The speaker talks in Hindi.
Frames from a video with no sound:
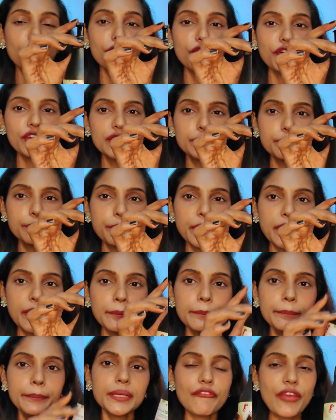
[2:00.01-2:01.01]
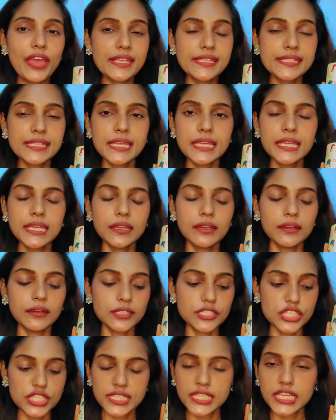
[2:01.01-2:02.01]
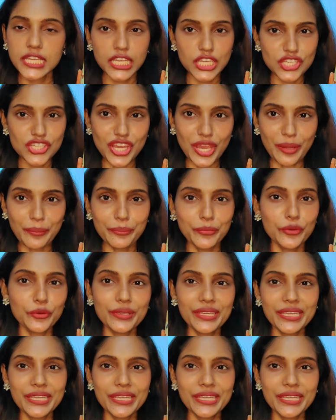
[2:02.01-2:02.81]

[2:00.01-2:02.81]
विथ पम्प वैसे जैसे कि शैम्पू